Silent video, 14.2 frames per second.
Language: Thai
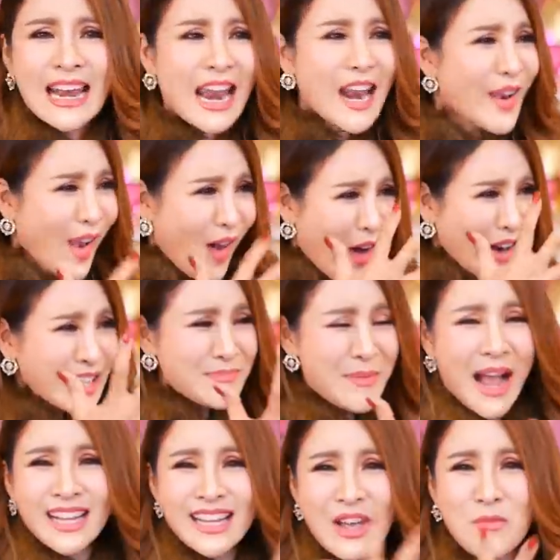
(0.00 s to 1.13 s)
และรอด
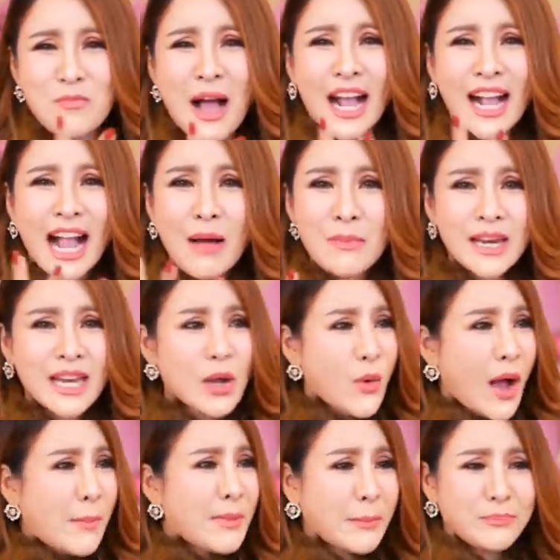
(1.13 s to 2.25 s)
ปากเดี่ยวปากกามาใน
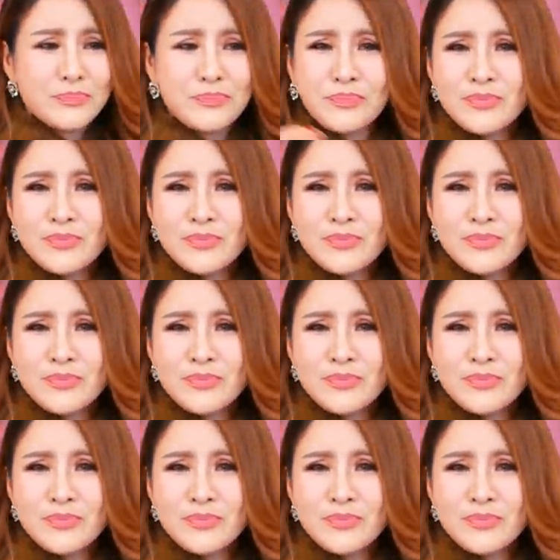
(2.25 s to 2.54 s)
ความแบบ